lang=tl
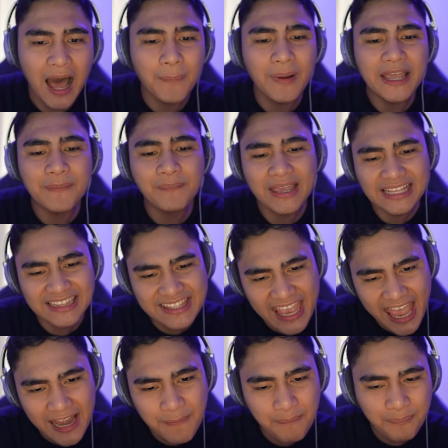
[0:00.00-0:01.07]
Abay may
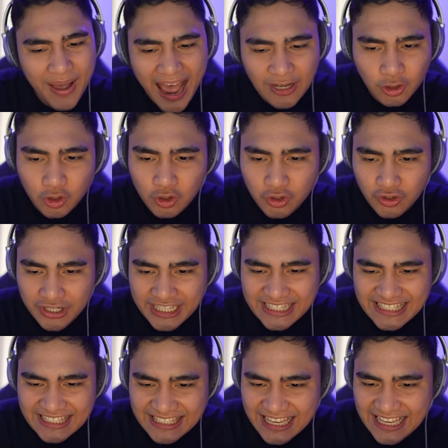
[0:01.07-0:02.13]
10 battle grid
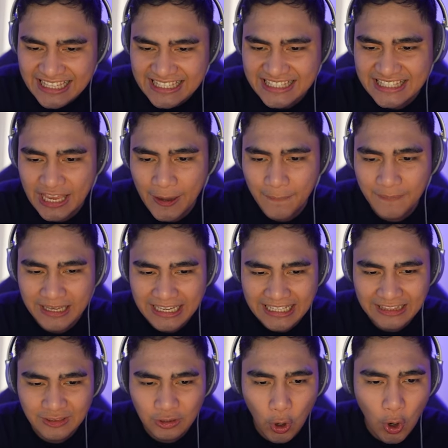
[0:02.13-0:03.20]
system
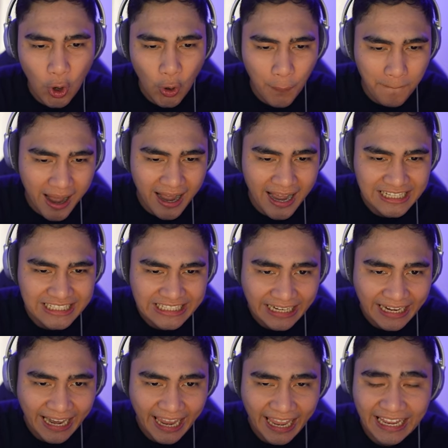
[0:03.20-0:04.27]
ito mga
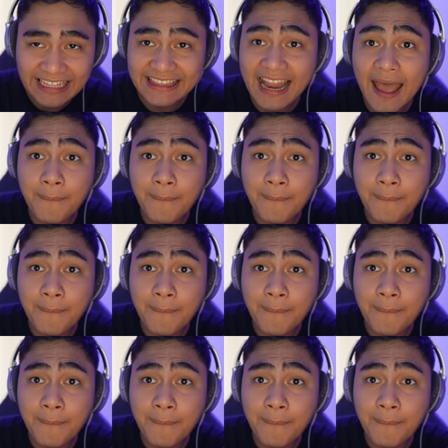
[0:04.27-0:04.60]
dre na